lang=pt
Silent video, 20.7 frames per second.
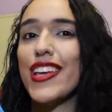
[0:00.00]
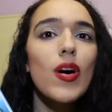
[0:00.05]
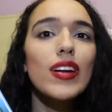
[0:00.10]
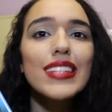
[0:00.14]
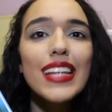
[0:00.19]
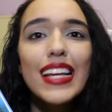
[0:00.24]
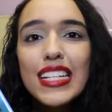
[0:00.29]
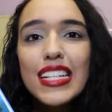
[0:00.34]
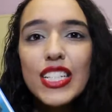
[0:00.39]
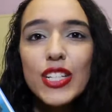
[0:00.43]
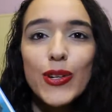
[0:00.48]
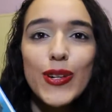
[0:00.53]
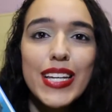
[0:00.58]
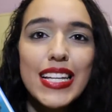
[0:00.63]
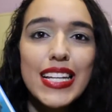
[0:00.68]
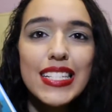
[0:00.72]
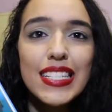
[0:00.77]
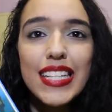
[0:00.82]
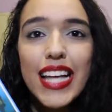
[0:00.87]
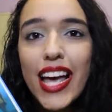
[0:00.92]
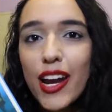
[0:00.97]
Quando elas se
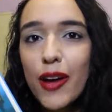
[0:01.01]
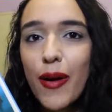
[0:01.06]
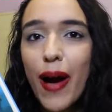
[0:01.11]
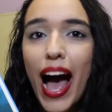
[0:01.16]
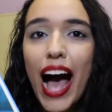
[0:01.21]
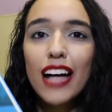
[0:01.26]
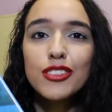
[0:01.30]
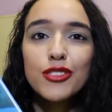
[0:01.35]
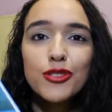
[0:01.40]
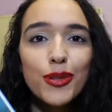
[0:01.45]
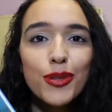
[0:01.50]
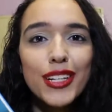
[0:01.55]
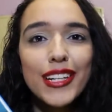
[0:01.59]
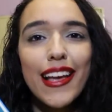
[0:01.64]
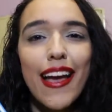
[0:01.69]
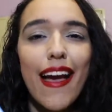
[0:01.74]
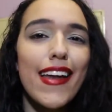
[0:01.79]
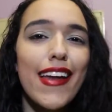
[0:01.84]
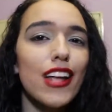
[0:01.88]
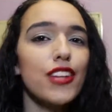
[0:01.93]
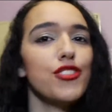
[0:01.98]
conheceram, a
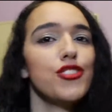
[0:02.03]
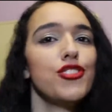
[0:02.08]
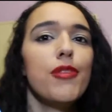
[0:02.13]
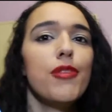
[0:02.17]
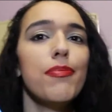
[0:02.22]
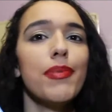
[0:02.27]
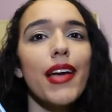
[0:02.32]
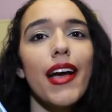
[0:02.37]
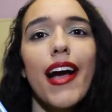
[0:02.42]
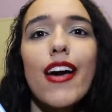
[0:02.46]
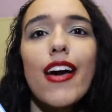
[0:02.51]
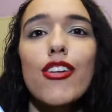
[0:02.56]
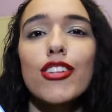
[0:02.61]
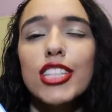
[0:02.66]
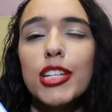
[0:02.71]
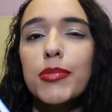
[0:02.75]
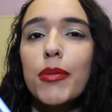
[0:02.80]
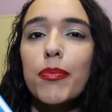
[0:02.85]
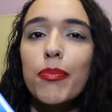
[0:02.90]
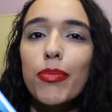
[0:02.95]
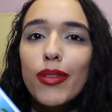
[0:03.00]
Tully era a típica
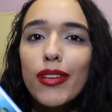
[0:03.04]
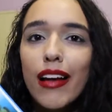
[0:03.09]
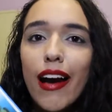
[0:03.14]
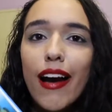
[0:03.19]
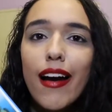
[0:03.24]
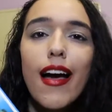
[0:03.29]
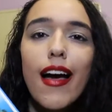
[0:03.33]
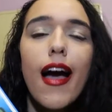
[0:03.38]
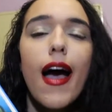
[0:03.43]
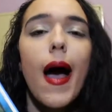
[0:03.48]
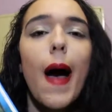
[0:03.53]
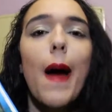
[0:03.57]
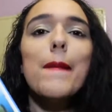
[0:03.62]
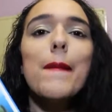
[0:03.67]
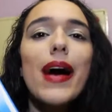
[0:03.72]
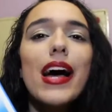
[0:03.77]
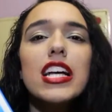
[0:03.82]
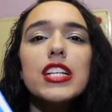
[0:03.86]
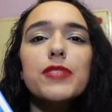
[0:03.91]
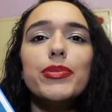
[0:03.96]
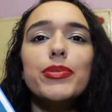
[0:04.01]
garota popular,
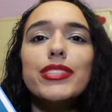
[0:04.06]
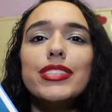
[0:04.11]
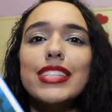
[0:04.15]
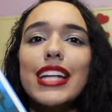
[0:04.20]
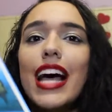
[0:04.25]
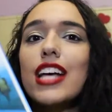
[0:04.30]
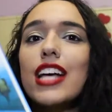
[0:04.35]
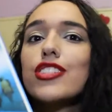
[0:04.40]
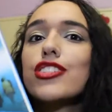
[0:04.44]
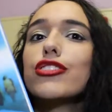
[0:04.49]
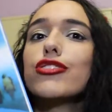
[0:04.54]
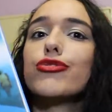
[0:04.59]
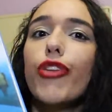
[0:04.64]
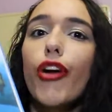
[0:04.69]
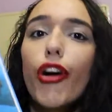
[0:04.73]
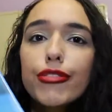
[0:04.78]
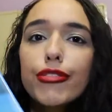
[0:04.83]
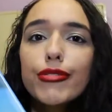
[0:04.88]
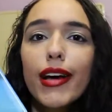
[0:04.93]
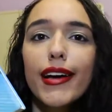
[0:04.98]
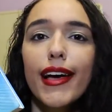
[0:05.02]
mas por trás de
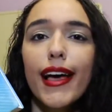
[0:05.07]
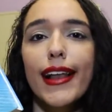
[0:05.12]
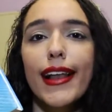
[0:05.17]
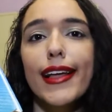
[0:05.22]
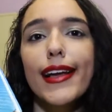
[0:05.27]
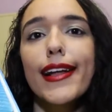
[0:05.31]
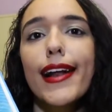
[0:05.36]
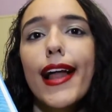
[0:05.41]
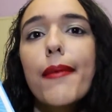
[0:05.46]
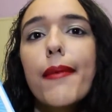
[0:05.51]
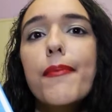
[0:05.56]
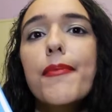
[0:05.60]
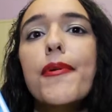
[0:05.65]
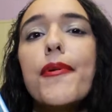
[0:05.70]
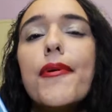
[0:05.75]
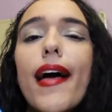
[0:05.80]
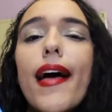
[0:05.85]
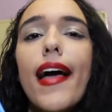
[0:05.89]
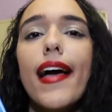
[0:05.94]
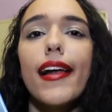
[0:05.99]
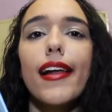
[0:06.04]
todo aquele
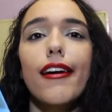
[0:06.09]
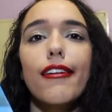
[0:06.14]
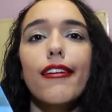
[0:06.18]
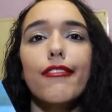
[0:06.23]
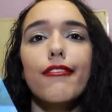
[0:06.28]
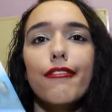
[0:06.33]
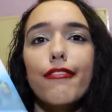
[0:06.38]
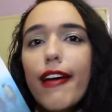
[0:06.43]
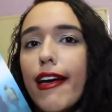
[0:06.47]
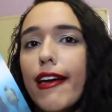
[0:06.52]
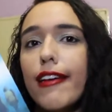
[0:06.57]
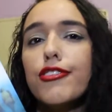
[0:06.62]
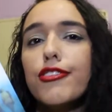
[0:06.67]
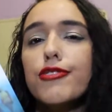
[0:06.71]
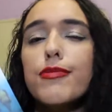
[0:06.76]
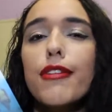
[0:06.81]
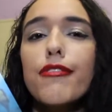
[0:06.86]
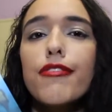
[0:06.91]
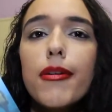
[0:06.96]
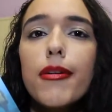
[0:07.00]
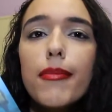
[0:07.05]
glamour, ela vem de
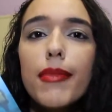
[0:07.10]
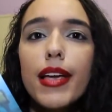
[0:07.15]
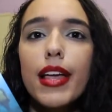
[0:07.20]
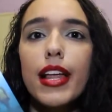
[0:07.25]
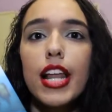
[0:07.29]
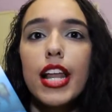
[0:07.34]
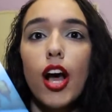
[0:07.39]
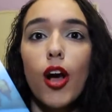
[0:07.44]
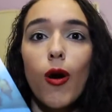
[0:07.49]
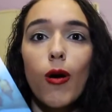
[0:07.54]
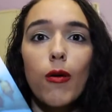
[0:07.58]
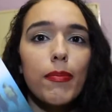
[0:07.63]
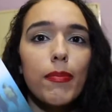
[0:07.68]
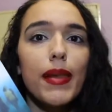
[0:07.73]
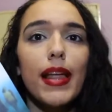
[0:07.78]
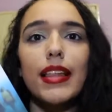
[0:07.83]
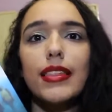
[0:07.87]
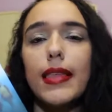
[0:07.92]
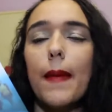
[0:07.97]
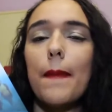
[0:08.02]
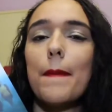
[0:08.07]
uma família
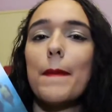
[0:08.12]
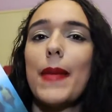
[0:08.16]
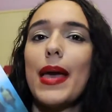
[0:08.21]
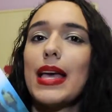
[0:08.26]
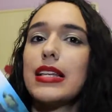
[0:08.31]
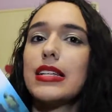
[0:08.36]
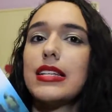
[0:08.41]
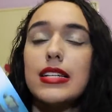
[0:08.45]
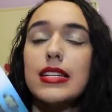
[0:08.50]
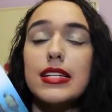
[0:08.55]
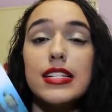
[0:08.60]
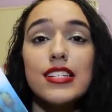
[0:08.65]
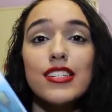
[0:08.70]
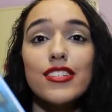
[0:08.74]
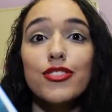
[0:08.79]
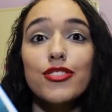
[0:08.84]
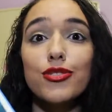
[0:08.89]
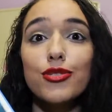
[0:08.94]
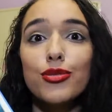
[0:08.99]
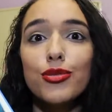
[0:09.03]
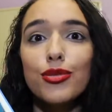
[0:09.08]
completamente
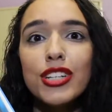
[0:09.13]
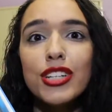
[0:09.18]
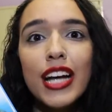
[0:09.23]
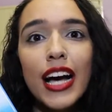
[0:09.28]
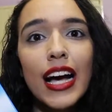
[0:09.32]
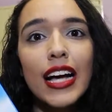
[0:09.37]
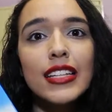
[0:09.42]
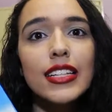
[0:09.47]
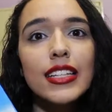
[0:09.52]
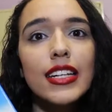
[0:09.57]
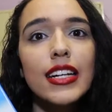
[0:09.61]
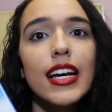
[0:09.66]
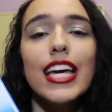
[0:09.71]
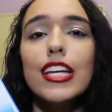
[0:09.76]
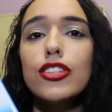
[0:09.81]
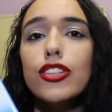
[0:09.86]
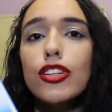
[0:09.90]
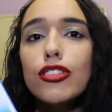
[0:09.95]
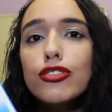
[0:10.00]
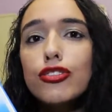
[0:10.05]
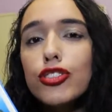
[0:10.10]
desestruturada
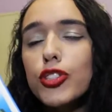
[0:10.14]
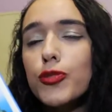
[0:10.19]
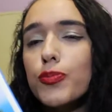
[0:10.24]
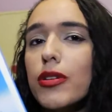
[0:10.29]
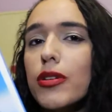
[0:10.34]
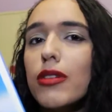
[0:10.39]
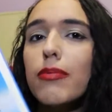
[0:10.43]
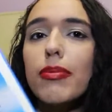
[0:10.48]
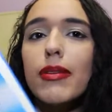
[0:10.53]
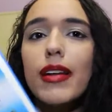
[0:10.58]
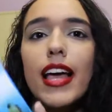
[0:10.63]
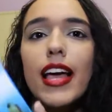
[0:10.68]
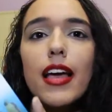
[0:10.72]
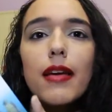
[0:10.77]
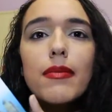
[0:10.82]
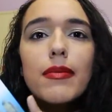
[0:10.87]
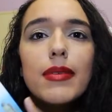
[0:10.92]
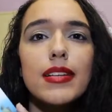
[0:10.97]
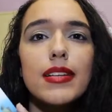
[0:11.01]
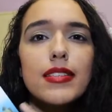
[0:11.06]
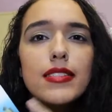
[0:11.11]
e todos os
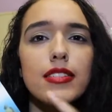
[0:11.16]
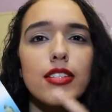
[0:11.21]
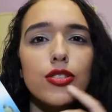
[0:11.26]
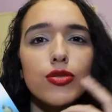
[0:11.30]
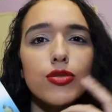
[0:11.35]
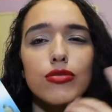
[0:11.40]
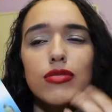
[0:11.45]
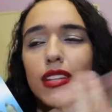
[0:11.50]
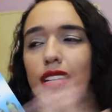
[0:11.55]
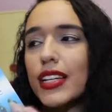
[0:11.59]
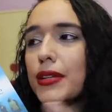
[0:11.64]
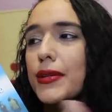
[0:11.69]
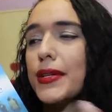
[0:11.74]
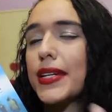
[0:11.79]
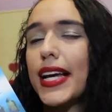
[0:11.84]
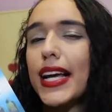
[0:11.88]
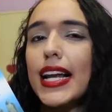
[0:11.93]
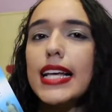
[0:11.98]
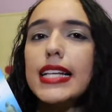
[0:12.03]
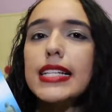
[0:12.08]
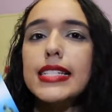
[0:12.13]
problemas e tudo aquilo
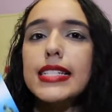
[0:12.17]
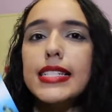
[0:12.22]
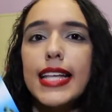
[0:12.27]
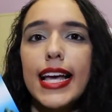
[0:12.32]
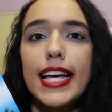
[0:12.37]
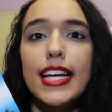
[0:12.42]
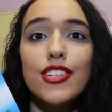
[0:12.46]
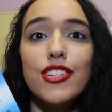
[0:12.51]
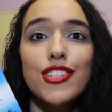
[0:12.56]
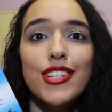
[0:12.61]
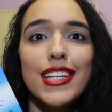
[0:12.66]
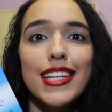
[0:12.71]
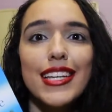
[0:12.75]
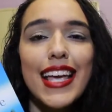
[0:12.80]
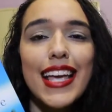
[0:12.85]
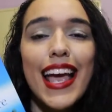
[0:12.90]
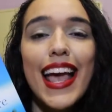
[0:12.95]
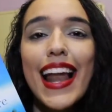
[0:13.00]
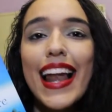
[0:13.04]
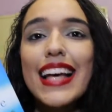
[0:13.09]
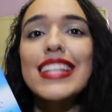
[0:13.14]
que ela sente
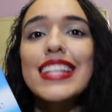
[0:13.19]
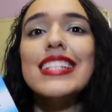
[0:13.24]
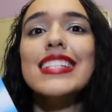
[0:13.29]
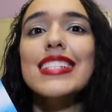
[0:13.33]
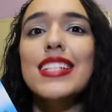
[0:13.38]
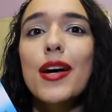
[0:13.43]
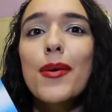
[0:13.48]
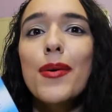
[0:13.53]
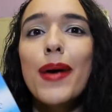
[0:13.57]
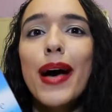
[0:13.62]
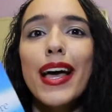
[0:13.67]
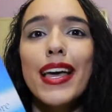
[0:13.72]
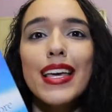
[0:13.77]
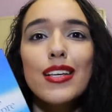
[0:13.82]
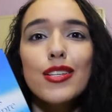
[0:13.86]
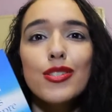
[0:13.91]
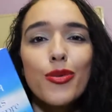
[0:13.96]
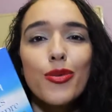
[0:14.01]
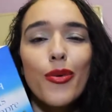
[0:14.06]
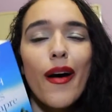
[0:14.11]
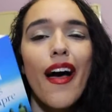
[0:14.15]
em relação a
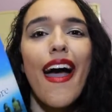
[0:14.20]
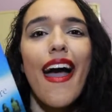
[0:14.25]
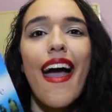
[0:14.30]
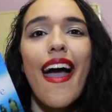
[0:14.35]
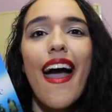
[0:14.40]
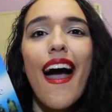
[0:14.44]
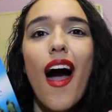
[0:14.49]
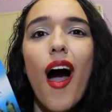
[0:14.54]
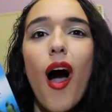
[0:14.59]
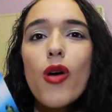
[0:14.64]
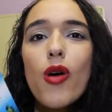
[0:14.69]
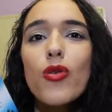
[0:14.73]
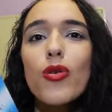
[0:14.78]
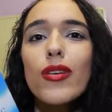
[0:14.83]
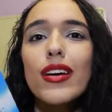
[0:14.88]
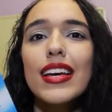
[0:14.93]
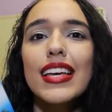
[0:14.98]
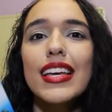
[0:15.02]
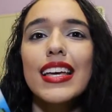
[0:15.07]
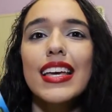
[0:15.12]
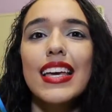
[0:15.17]
isso é
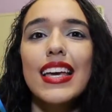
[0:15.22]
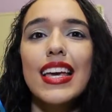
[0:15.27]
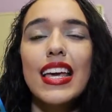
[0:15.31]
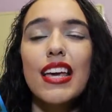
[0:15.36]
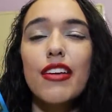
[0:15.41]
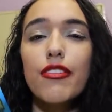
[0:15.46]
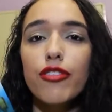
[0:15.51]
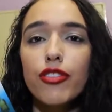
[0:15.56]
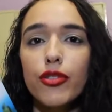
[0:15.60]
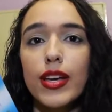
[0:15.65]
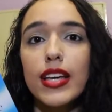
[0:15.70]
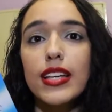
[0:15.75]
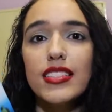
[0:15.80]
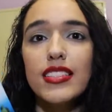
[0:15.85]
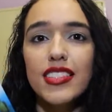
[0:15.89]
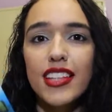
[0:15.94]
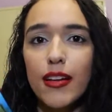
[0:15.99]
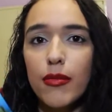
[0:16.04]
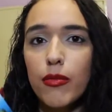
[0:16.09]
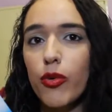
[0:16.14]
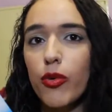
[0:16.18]
algo que
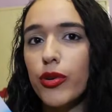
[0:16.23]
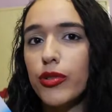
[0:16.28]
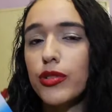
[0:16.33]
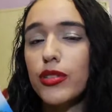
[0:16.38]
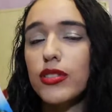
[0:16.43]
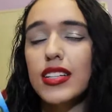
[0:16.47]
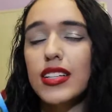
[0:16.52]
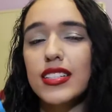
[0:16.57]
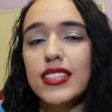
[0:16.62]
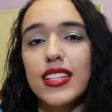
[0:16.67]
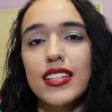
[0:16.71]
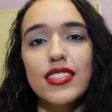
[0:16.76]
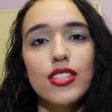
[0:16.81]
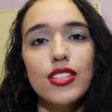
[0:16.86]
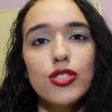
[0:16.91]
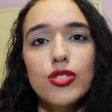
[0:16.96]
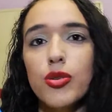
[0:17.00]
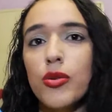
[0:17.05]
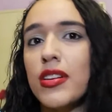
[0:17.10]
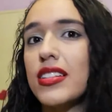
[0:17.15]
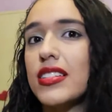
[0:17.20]
influencia muito nas
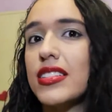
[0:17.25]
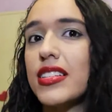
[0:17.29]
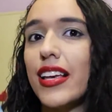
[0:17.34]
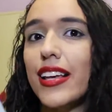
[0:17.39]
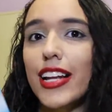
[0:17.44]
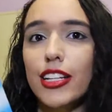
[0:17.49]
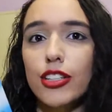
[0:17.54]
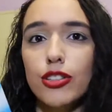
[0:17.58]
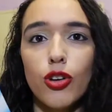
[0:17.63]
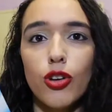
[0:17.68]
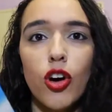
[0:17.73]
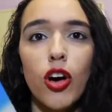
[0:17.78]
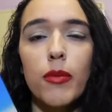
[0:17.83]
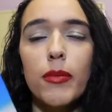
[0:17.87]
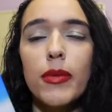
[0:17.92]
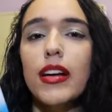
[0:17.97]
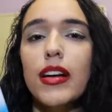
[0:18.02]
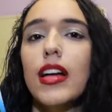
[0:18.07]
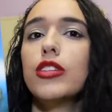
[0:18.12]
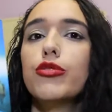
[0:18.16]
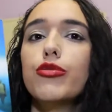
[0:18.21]
decisões que ela
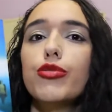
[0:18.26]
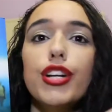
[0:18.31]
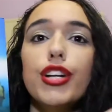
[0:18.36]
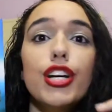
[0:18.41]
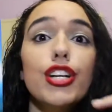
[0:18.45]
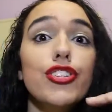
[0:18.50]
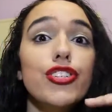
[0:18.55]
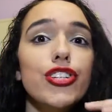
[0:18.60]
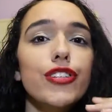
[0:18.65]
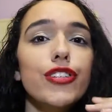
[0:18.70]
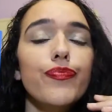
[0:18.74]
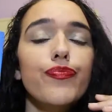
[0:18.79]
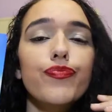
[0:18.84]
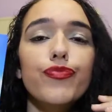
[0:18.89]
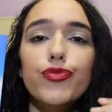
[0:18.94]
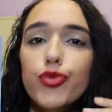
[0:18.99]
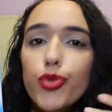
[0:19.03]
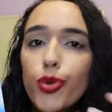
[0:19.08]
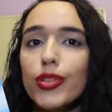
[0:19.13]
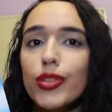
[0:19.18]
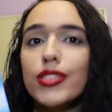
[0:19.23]
toma durante
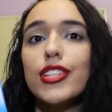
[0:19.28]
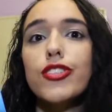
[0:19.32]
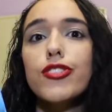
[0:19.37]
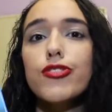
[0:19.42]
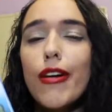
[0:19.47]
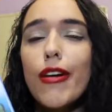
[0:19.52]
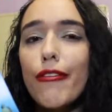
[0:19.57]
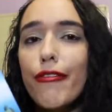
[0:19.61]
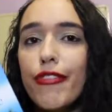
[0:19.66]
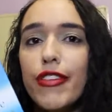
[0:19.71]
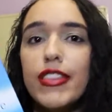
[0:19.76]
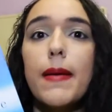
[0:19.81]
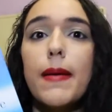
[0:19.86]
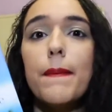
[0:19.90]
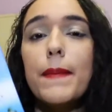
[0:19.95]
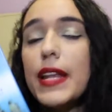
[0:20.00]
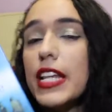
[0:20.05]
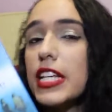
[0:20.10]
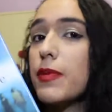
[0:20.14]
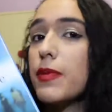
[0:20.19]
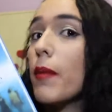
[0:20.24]
toda a sua vida,
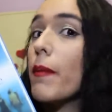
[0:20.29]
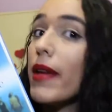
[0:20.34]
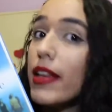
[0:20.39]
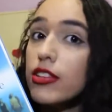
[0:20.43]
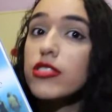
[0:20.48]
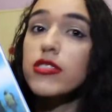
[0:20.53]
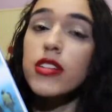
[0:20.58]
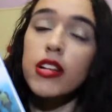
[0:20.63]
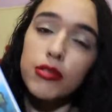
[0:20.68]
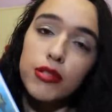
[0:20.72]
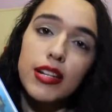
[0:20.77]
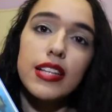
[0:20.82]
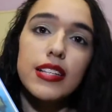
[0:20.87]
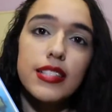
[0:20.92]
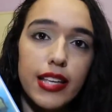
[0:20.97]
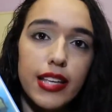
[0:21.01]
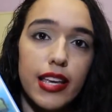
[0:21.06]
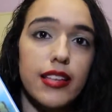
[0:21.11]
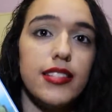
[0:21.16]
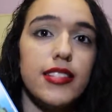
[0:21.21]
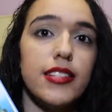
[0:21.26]
principalmente na
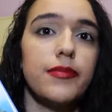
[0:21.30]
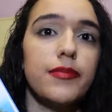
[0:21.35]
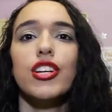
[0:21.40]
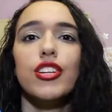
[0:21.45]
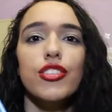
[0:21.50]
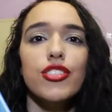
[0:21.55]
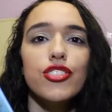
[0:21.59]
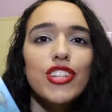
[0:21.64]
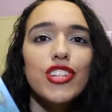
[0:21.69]
adolescência.